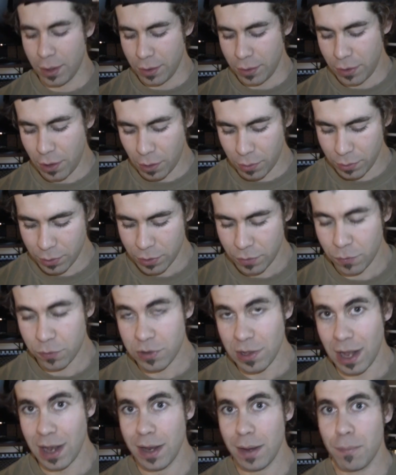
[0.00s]
Donc,
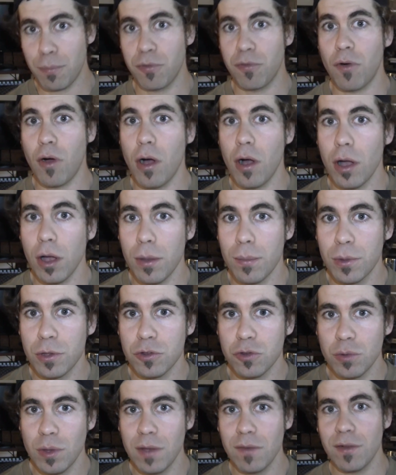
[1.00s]
vous allez pouvoir euh, me
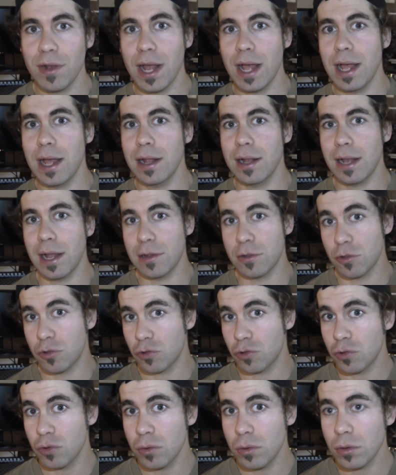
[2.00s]
suivre
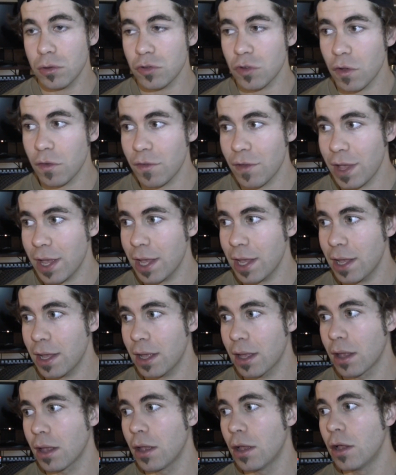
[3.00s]
là-dessus. je
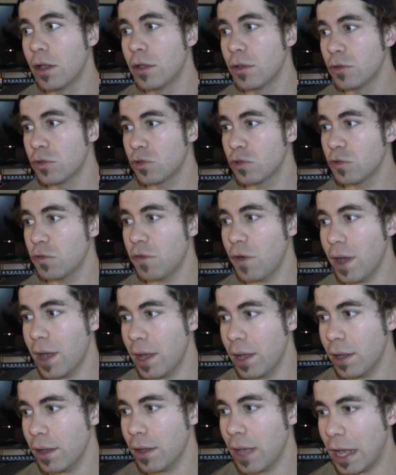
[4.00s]
vais
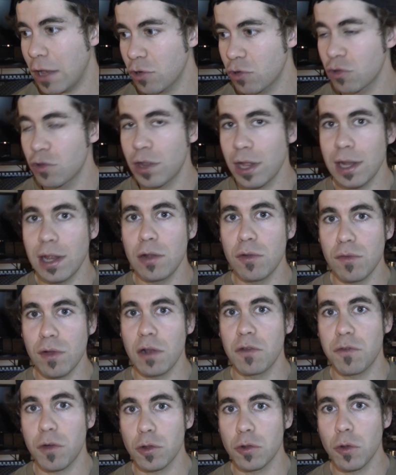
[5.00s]
souvent euh, ajouter des
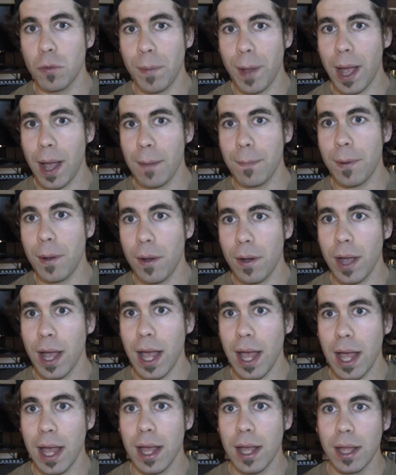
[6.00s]
nouvelles photos par rapport
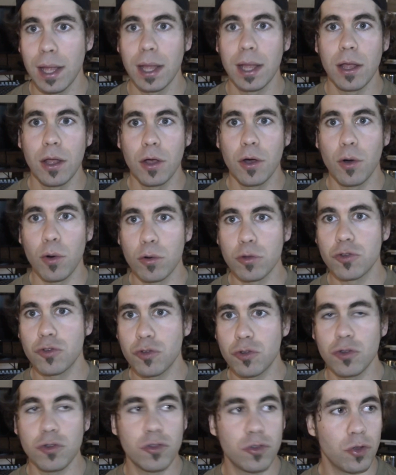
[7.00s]
au
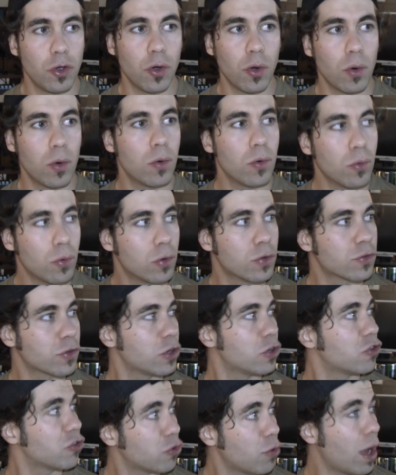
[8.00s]
studio ou ce
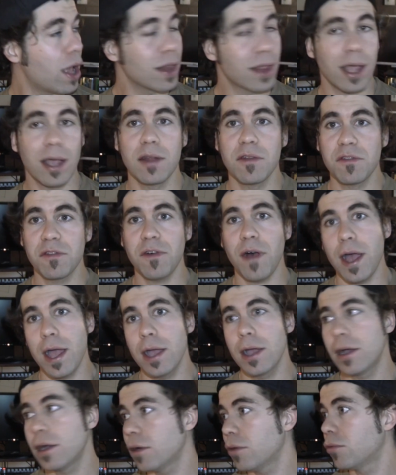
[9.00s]
que je suis en train de
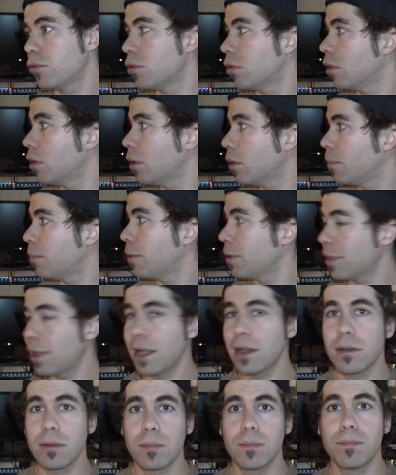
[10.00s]
faire ou
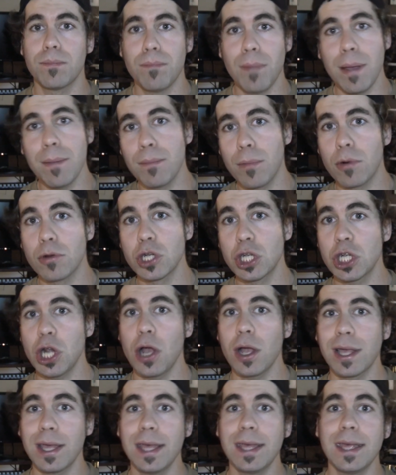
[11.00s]
peut-être même mon
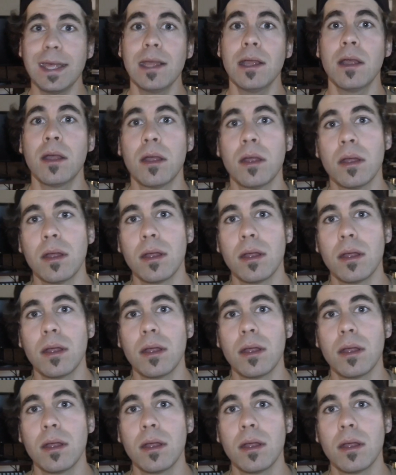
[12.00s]
chat Kiki.